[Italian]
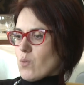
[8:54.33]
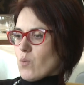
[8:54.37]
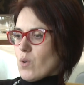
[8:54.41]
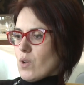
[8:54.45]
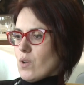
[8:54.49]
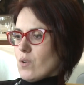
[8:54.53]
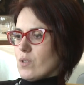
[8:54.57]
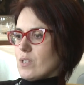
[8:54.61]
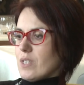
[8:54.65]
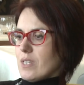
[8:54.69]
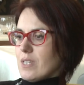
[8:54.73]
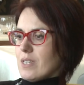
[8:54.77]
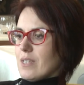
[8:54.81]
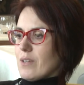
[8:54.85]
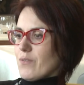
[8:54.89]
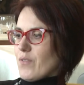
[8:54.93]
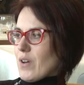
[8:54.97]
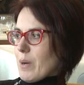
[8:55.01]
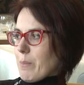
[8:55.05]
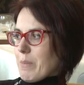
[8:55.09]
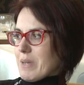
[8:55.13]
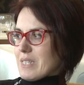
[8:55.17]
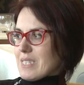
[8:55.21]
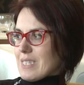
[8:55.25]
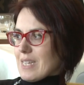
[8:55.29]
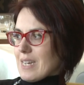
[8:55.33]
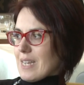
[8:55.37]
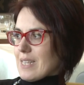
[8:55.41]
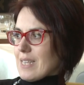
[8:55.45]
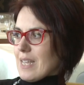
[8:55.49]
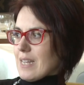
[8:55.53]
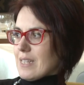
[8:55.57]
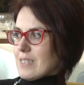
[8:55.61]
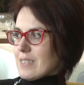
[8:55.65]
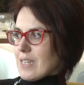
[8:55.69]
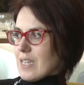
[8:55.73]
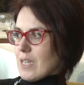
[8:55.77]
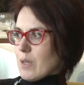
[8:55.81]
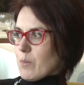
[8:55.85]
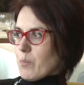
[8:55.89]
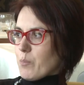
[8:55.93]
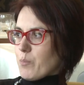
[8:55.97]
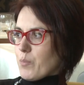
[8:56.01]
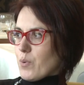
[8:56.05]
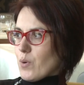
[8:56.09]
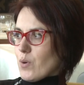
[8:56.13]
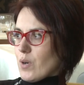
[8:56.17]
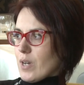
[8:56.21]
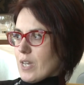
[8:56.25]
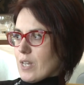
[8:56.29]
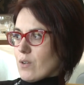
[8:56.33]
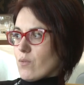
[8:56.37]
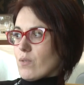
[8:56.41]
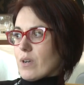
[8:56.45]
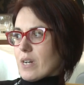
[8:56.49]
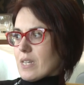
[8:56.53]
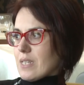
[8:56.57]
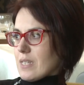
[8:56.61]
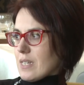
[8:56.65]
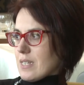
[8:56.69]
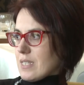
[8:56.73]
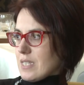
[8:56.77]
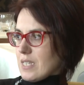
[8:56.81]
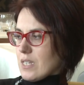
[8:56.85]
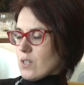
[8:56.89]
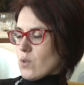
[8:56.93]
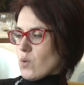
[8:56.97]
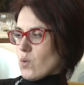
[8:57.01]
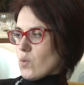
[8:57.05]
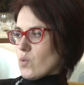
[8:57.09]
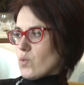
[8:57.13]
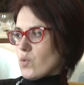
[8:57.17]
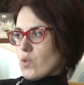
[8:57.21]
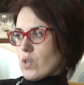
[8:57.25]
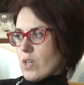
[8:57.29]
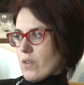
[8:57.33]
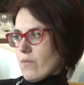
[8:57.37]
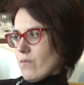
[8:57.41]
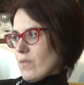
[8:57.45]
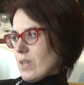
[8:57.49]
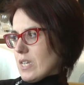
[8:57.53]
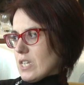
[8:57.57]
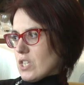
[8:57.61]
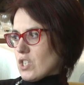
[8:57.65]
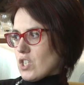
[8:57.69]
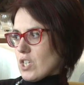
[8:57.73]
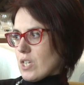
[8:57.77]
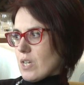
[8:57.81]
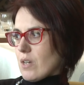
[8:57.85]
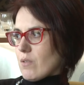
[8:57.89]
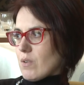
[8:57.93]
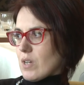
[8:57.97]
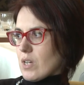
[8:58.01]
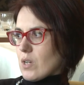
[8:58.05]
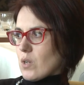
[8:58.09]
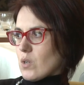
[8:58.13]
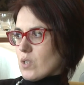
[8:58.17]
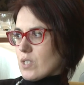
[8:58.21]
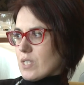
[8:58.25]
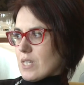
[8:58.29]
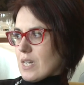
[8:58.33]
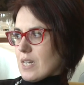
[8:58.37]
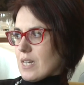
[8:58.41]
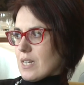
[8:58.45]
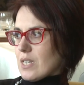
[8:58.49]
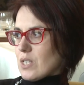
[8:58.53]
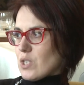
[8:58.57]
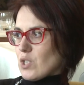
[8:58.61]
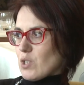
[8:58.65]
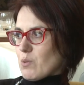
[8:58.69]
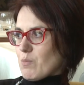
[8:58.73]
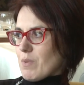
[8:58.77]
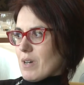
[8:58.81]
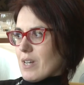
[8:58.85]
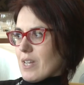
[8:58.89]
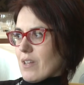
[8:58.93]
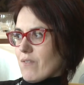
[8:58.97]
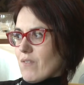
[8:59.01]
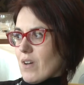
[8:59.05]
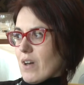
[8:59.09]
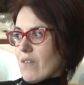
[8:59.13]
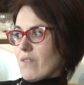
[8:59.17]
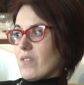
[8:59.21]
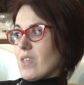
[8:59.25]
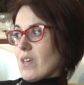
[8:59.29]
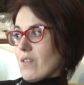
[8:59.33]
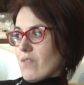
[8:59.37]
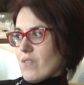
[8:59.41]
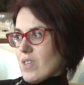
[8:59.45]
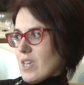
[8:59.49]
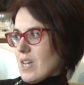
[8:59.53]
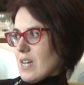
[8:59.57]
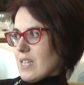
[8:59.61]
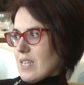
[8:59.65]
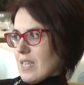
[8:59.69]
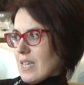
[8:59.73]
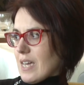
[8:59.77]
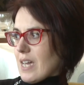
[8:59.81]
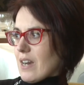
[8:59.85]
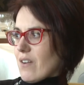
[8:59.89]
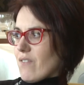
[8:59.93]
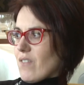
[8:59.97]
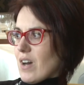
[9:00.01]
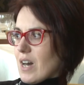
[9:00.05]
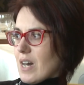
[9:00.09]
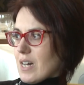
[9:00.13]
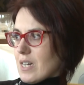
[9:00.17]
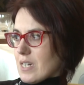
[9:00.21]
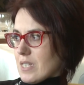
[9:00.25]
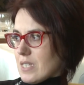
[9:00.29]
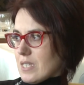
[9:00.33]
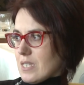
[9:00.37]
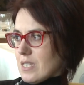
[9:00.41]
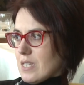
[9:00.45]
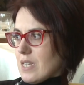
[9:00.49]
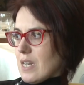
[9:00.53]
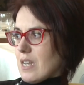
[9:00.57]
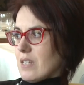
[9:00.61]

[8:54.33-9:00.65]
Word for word: quello di far passare del tempo e non rendersi conto che invece è una cosa insomma, che va via via ad aggravarsi.